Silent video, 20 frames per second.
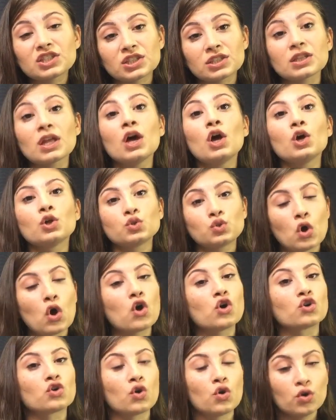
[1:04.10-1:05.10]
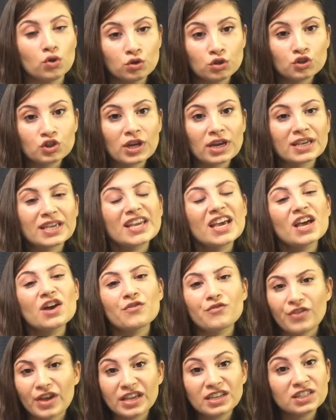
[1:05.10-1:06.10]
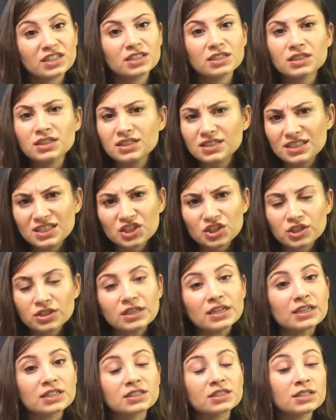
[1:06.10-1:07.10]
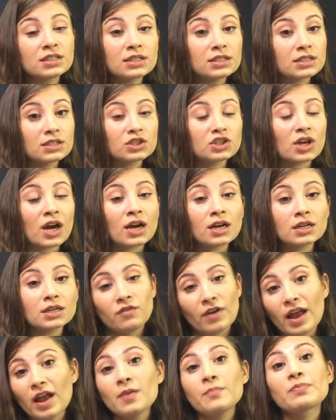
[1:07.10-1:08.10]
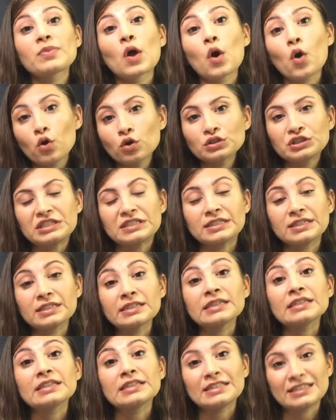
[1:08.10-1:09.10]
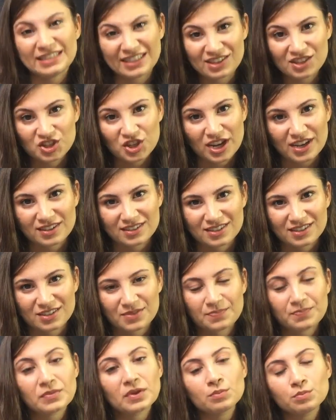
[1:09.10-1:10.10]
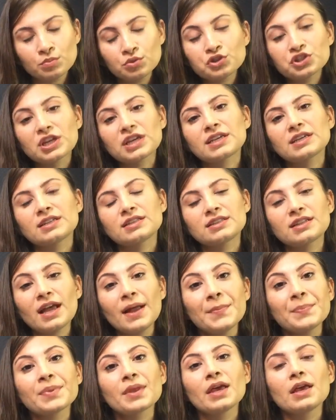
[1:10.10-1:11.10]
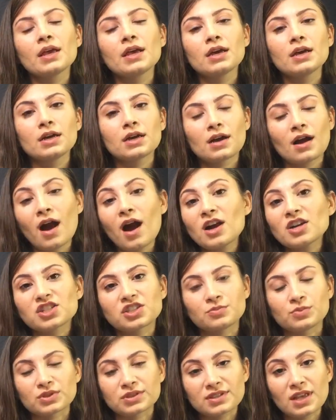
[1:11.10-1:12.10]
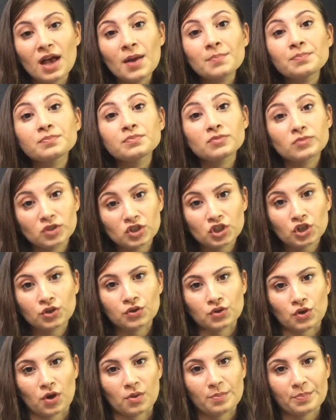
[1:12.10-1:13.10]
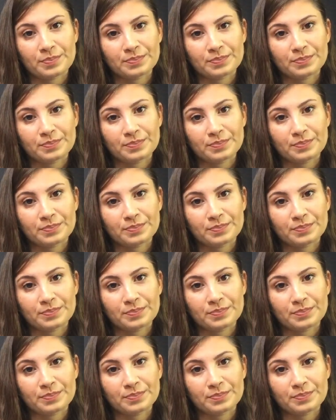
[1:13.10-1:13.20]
için Thor ölecek, Fenrir zincirlerini kıracak ve Odin'i yiyecektir. Bu şekilde karşımıza çıkıyor.